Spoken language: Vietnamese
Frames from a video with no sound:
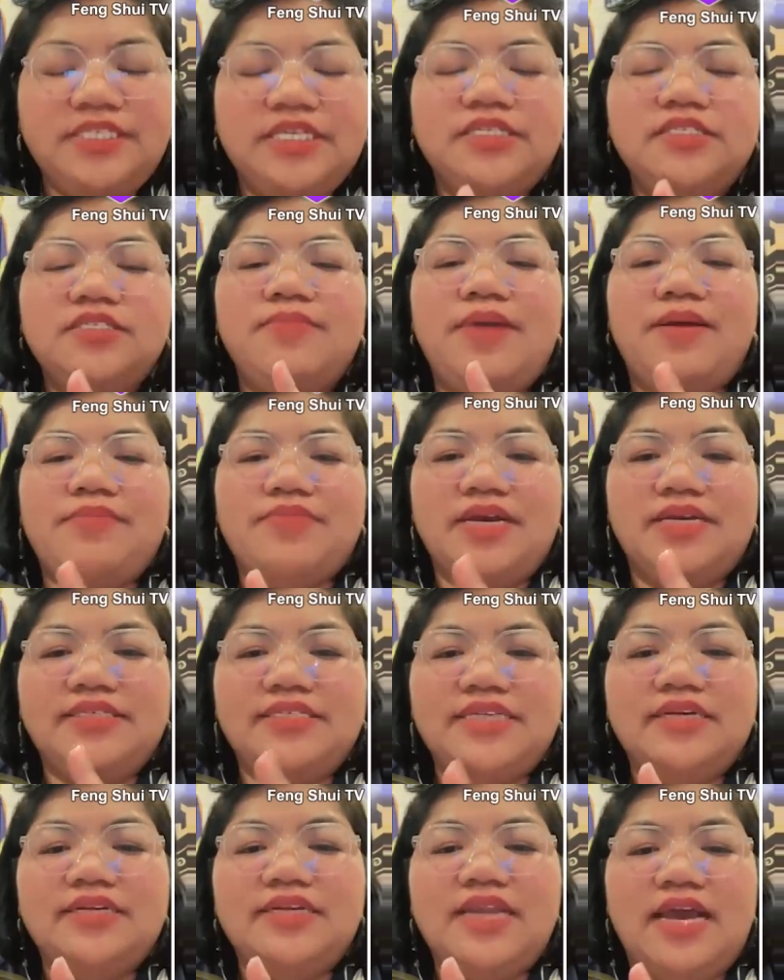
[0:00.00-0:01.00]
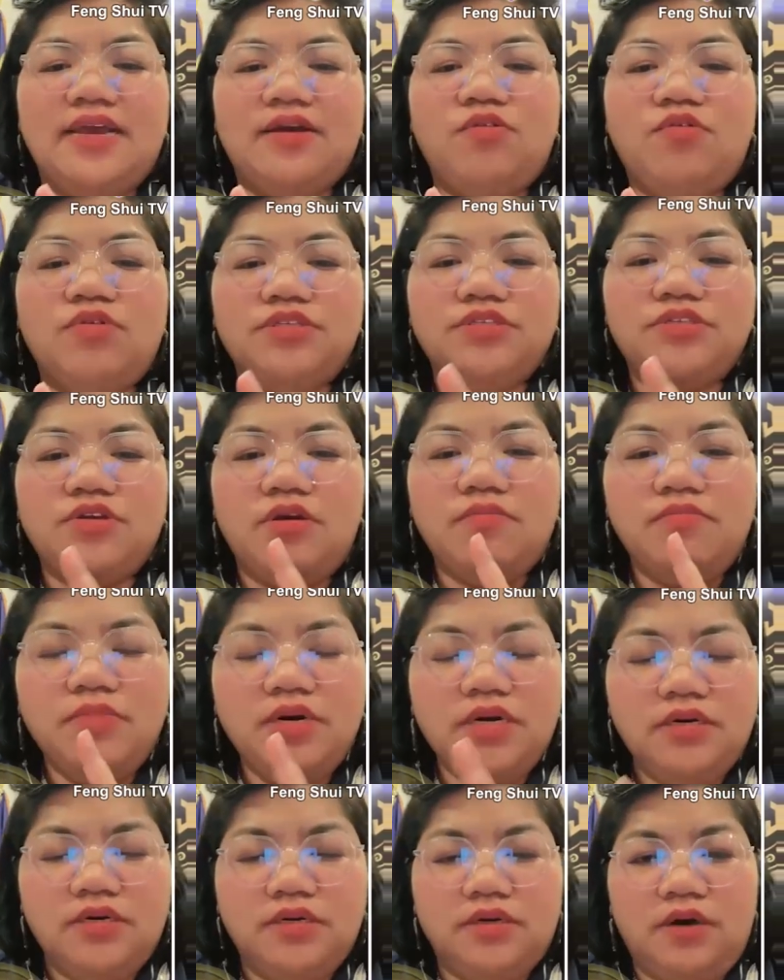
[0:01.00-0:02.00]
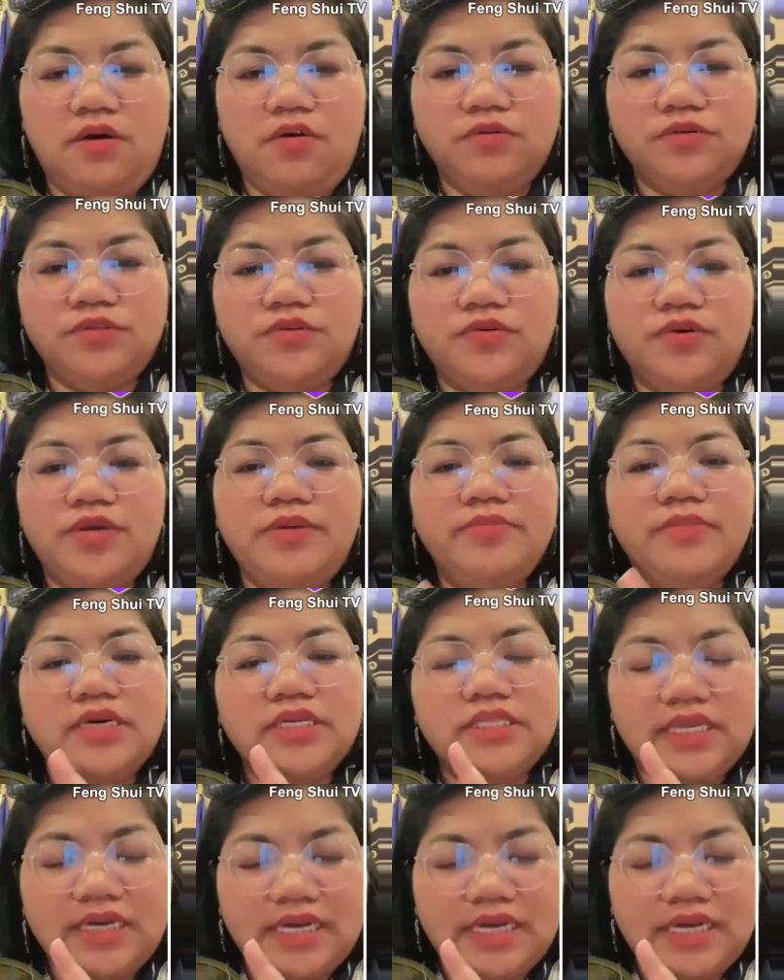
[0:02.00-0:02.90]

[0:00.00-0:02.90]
chẳng xem mẹ trai trai đầy có trong mơ hồng suối mơ